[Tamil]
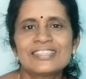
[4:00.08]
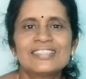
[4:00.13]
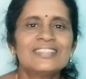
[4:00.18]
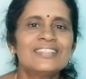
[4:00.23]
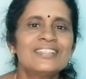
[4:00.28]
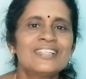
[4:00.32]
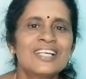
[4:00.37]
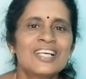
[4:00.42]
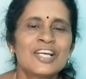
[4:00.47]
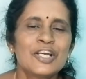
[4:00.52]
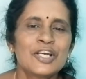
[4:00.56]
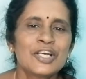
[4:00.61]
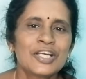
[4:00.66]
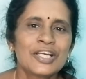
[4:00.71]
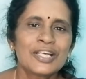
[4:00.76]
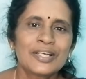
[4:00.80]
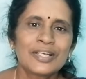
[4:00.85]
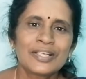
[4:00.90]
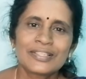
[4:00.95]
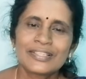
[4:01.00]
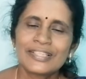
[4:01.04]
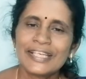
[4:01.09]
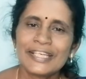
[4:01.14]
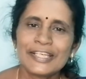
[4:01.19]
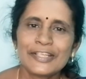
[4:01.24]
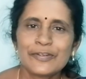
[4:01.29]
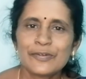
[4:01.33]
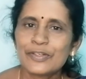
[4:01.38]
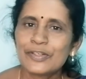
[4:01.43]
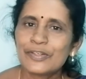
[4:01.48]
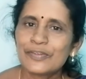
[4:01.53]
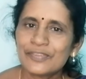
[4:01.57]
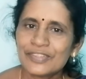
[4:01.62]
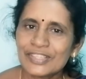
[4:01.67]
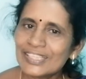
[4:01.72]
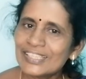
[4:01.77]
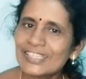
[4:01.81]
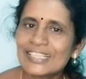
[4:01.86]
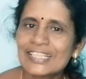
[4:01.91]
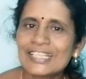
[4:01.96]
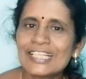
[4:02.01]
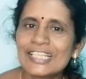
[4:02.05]
வந்து தேடி கொண்டுட்டு
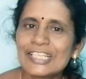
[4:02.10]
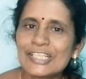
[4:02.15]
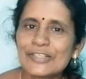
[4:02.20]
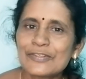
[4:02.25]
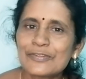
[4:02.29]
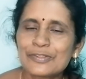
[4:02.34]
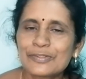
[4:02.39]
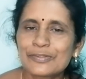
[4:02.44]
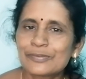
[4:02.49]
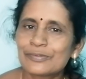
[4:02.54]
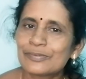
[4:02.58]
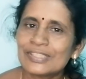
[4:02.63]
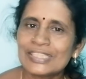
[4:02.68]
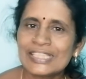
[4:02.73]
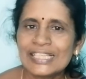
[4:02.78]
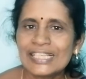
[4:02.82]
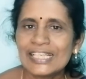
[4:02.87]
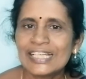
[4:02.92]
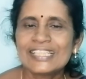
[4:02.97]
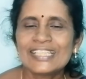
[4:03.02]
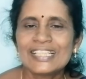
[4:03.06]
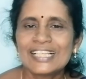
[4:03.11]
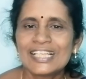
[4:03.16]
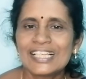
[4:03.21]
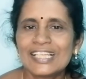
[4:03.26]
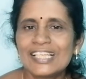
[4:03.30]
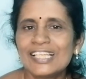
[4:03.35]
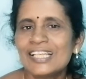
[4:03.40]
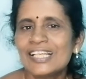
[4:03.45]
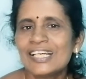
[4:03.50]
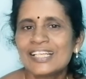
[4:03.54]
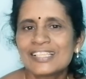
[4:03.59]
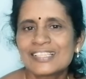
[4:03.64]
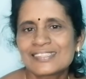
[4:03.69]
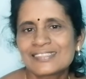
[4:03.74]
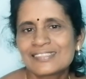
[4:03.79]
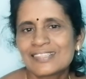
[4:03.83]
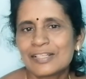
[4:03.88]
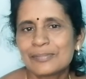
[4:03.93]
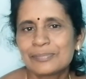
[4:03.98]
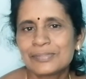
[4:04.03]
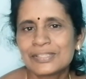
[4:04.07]
வந்து அந்த கிளிக்கு கொடுக்கும் அது நல்லா அதை
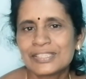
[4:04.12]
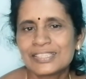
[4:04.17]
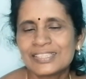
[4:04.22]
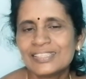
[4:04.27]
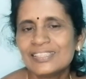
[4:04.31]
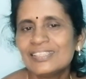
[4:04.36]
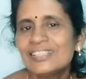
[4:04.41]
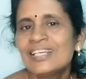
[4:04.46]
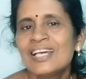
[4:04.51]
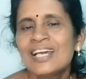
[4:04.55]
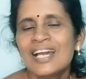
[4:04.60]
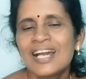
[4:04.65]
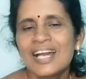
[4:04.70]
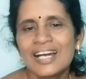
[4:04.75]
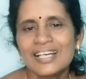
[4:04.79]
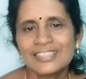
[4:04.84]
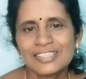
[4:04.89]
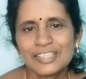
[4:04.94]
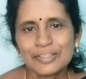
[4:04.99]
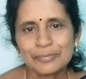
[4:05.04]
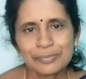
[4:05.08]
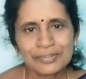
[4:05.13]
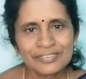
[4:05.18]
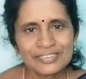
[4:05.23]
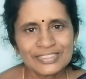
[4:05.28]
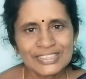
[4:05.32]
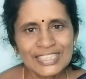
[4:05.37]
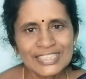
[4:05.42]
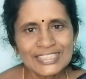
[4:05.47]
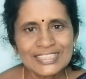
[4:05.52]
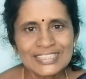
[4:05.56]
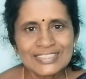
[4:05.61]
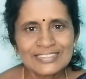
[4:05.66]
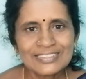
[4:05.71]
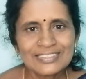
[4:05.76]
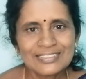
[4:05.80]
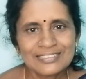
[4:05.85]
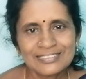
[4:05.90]
சாப்பிட்டுட்டு அதுக்கப்புறம் வந்து அதுக்கு